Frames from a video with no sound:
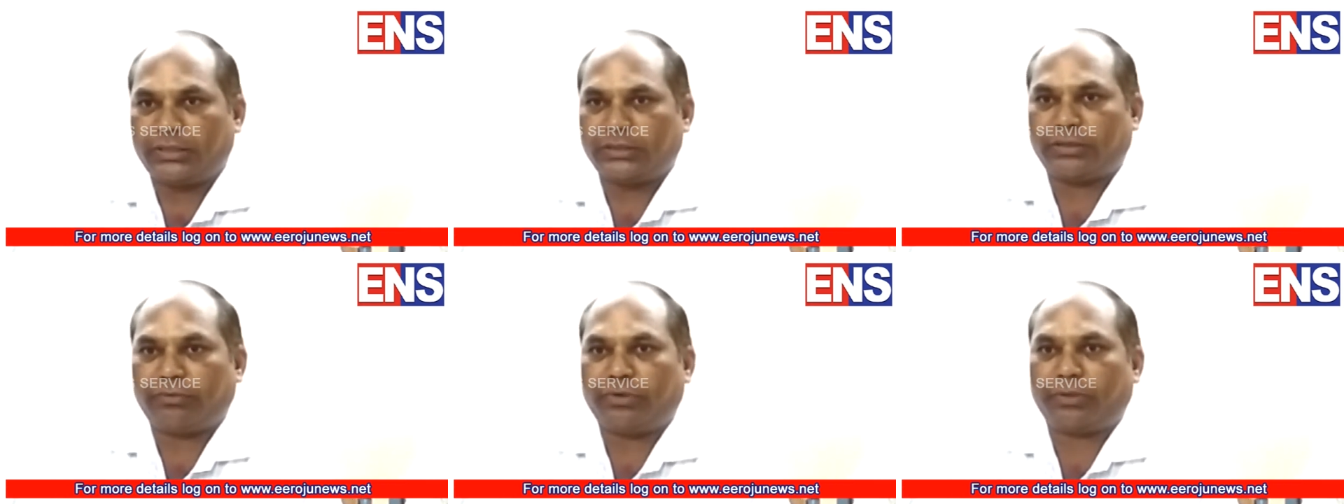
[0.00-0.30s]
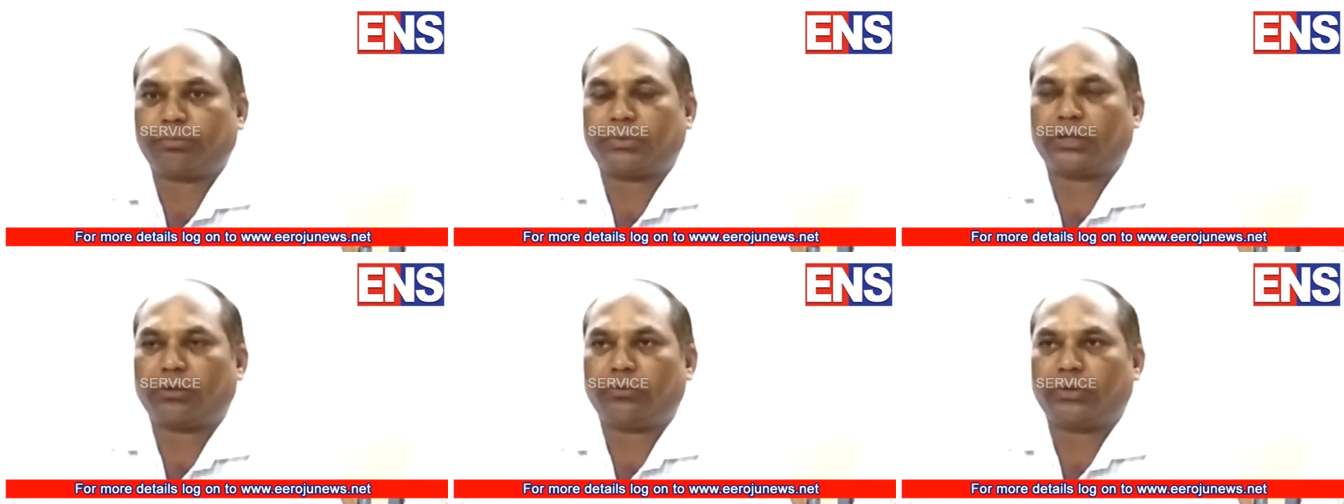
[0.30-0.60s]

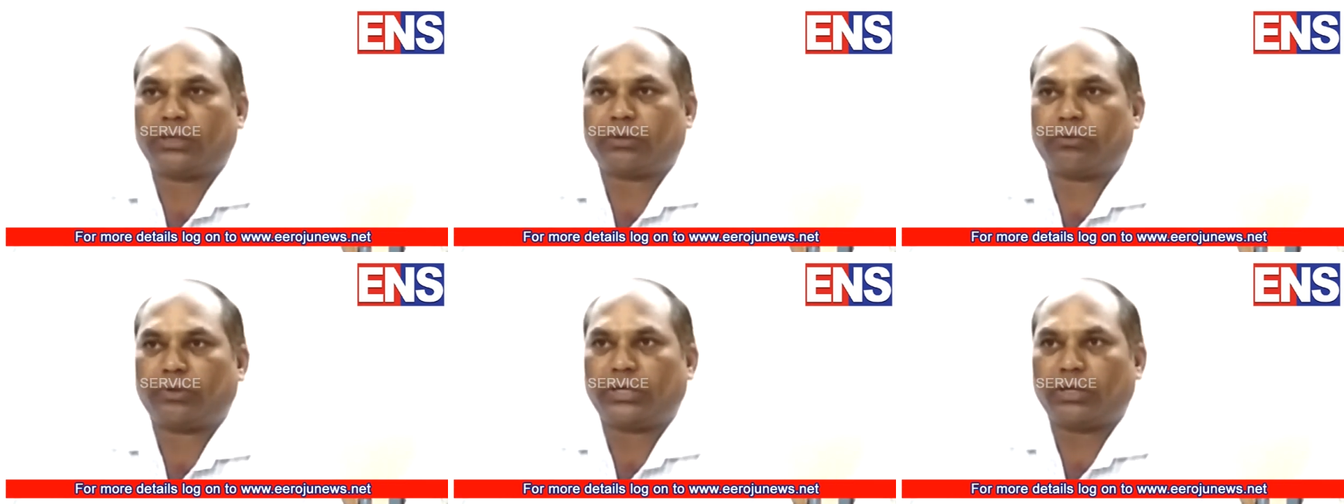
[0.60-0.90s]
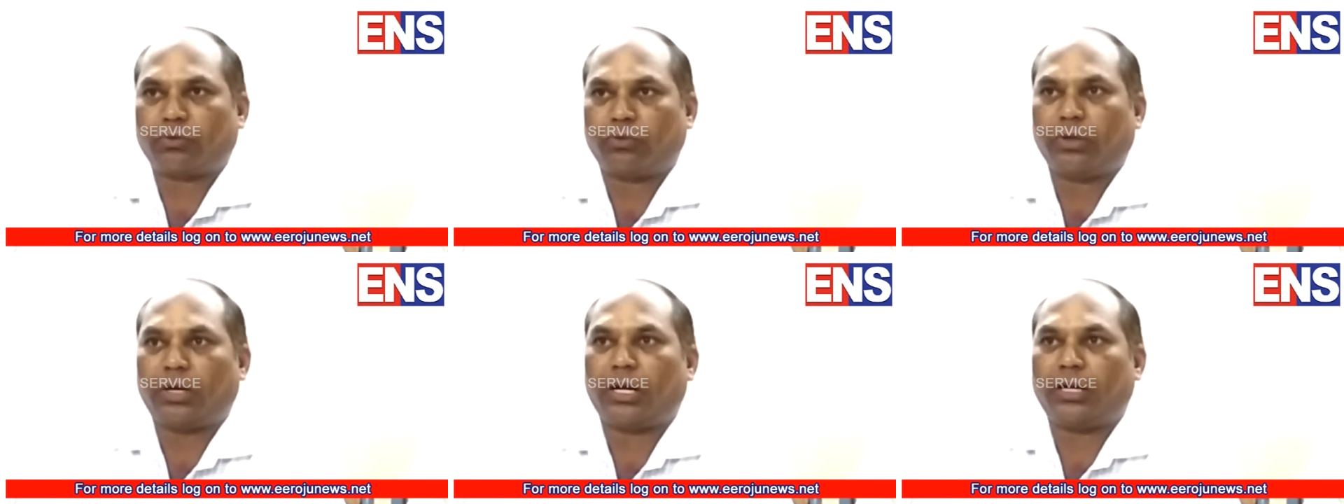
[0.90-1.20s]
దేశవ్యాప్తంగా
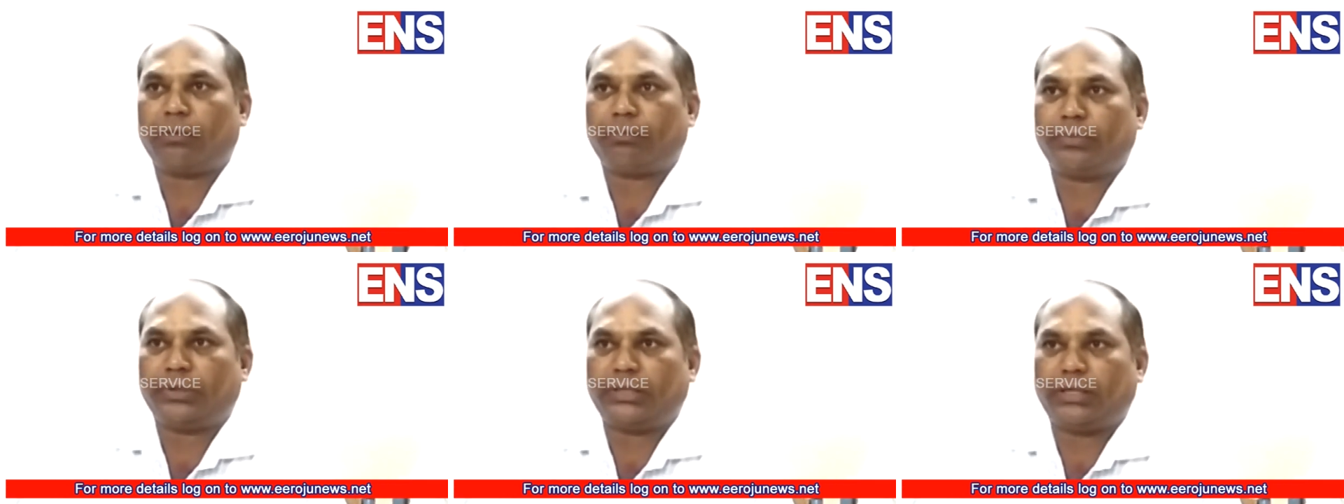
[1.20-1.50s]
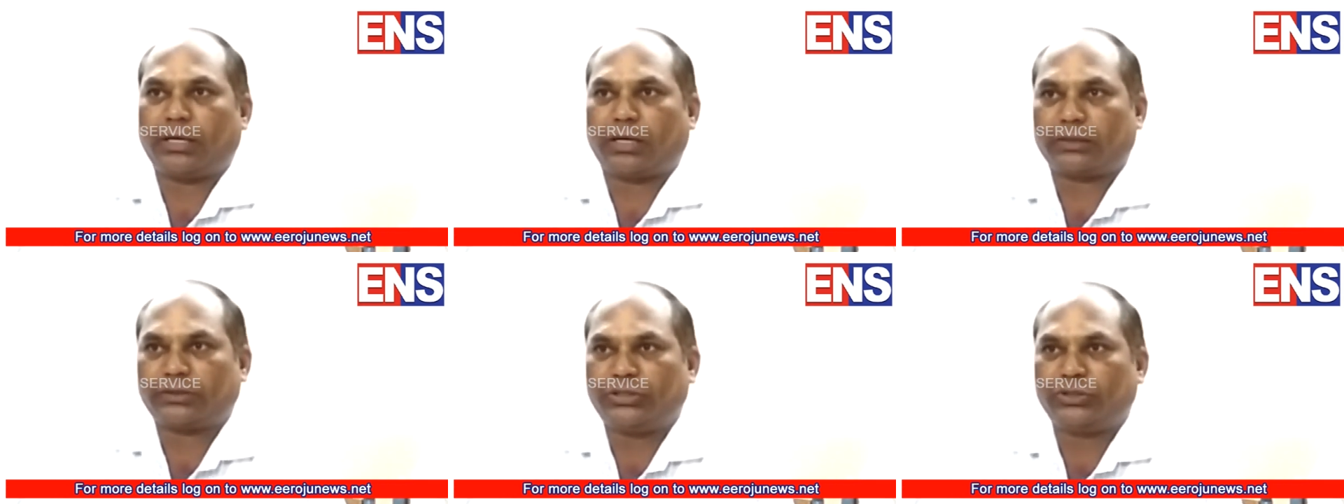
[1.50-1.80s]
ఉన్నటువంటి కులాల
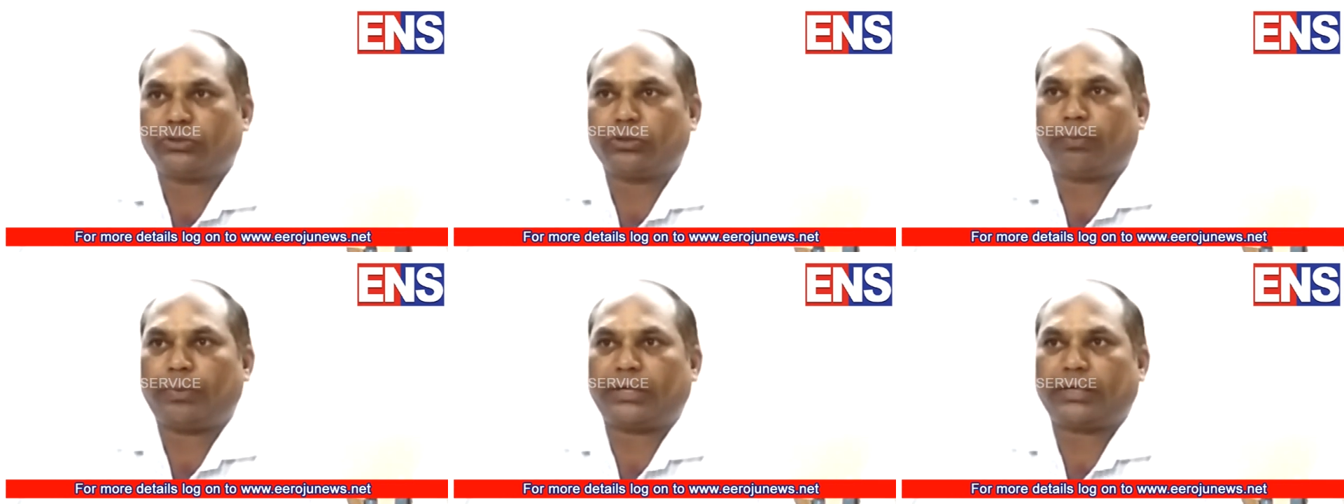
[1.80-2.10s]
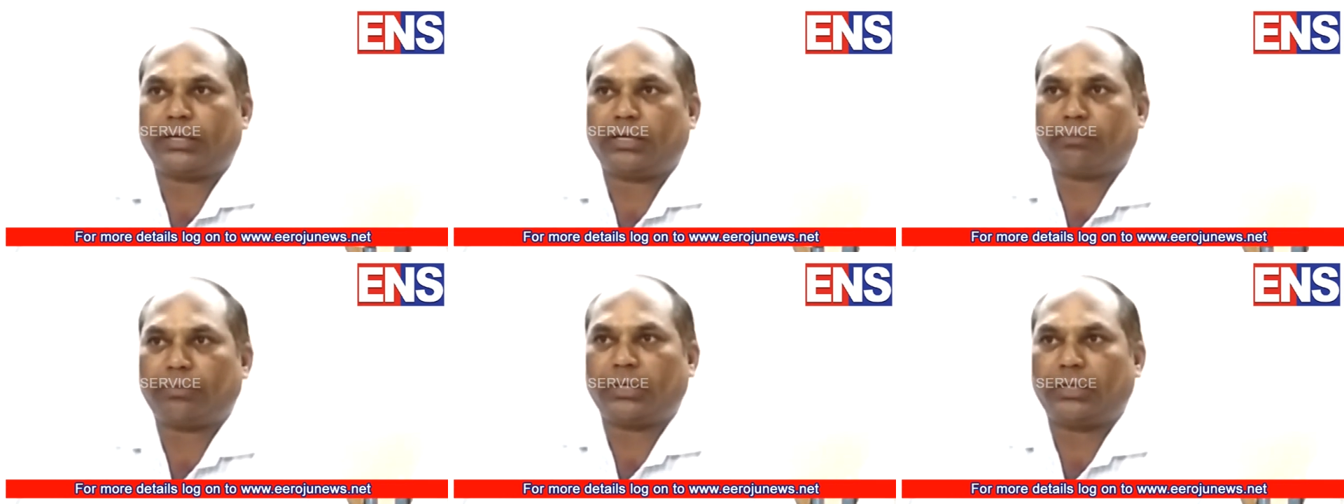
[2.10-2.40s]
మీద చిచ్చు
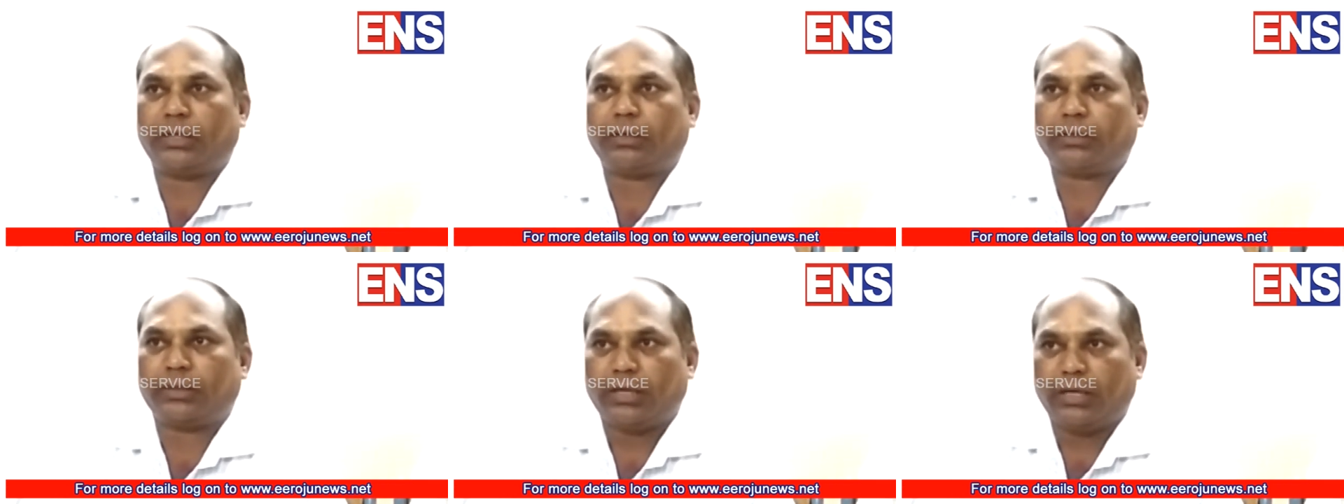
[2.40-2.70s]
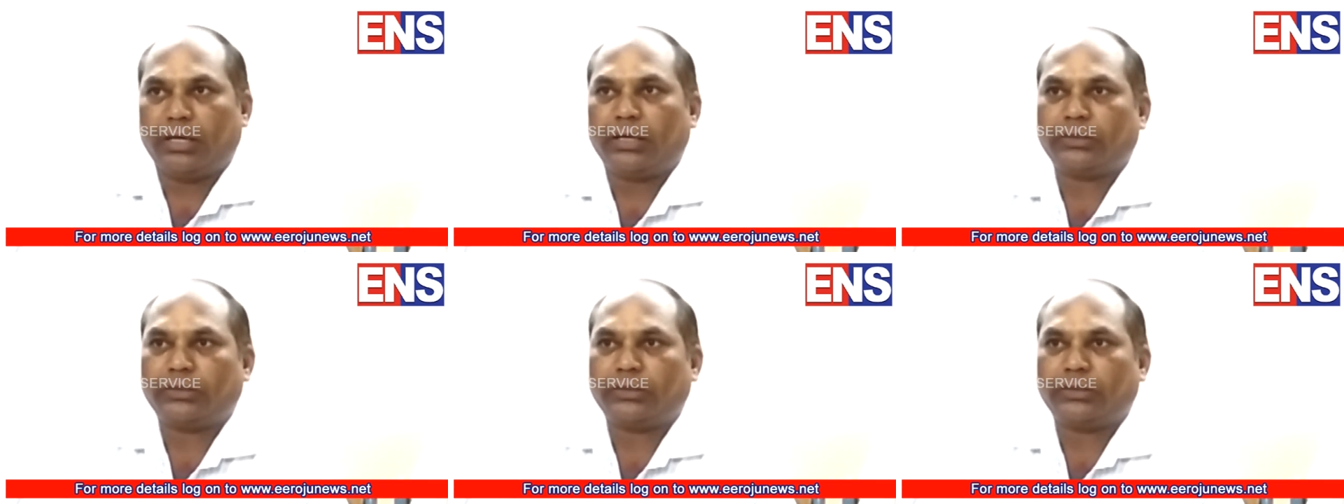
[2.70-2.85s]
పెట్టడం అనేది